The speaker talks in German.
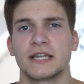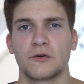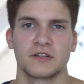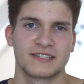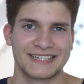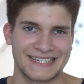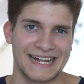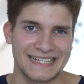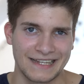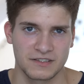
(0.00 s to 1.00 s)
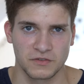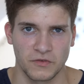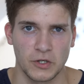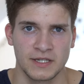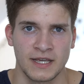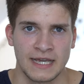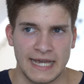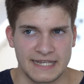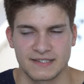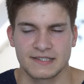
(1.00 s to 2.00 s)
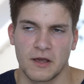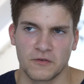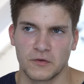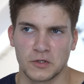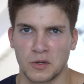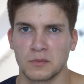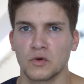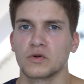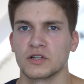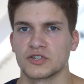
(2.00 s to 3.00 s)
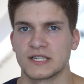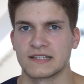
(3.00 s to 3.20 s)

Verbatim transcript: genau ins Detail gehen zu wollen, es ist ja auch vollkommen logisch,